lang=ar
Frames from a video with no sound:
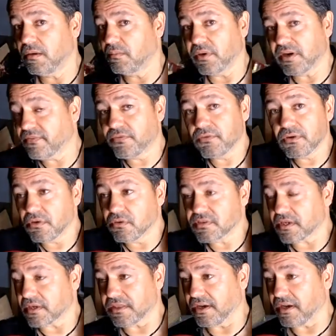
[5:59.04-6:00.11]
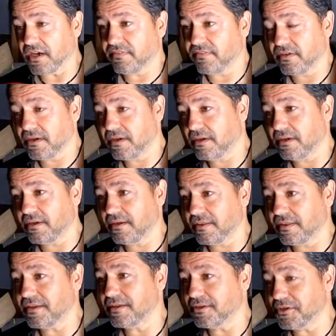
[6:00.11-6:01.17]
برافو للوزاره الثقافه
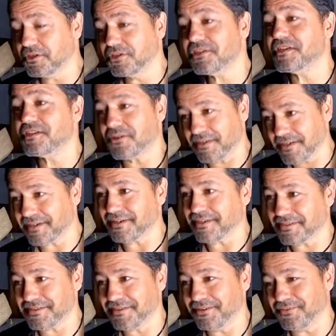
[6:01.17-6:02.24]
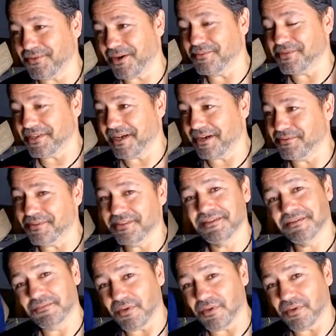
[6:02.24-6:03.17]
هذا انجاز واحد اخر السي محمد زين العابدين